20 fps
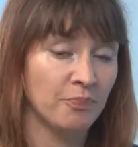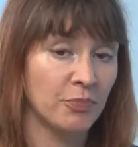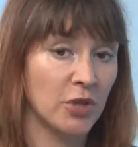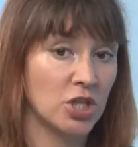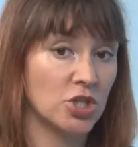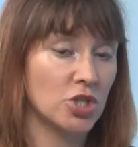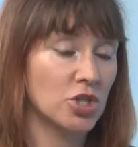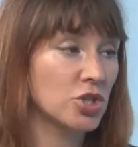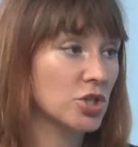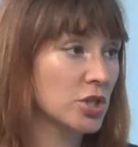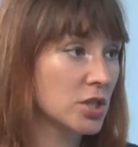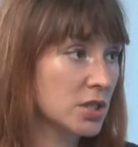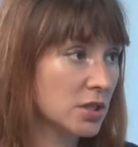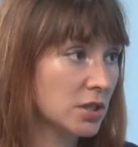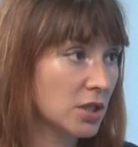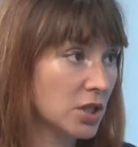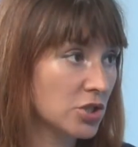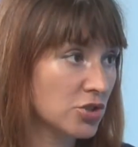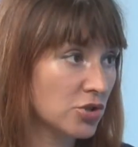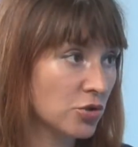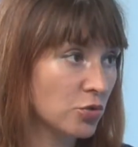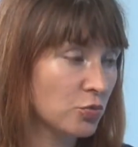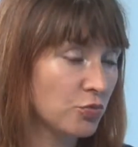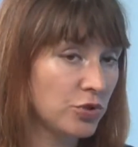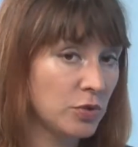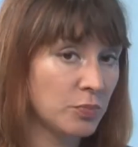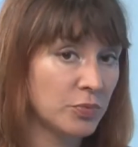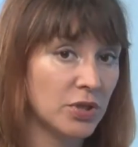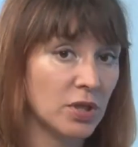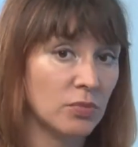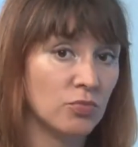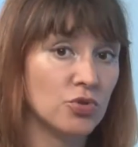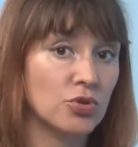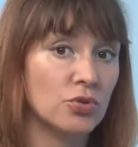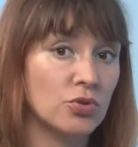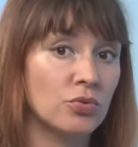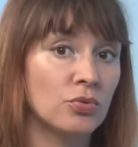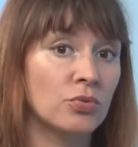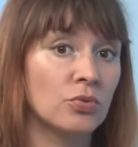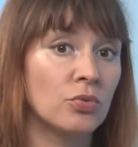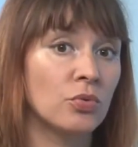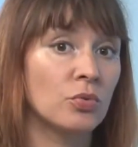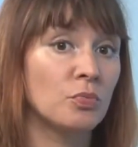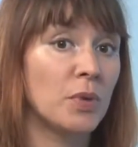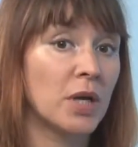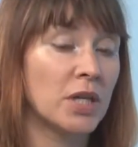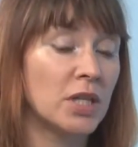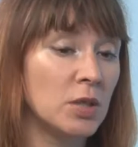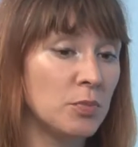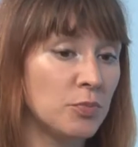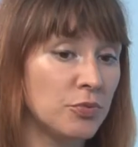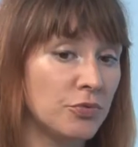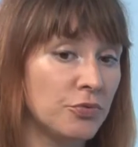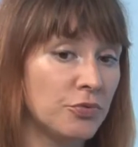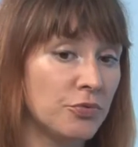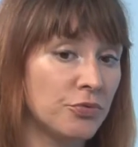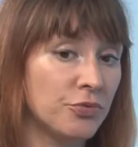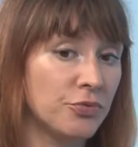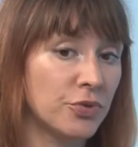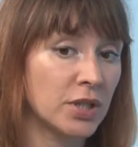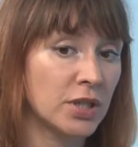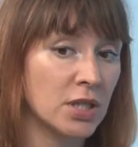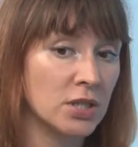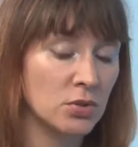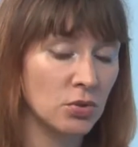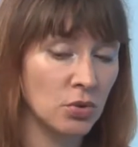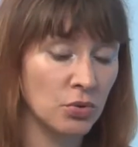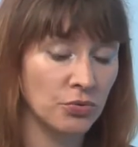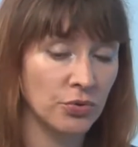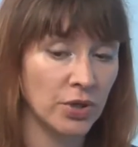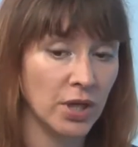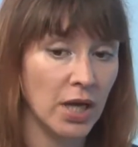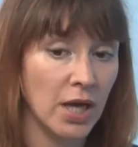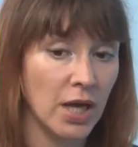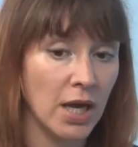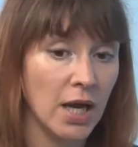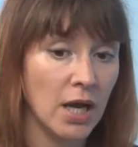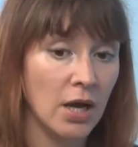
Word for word: нашей жизни, нашей любви, потому что он, он погиб в катастрофе.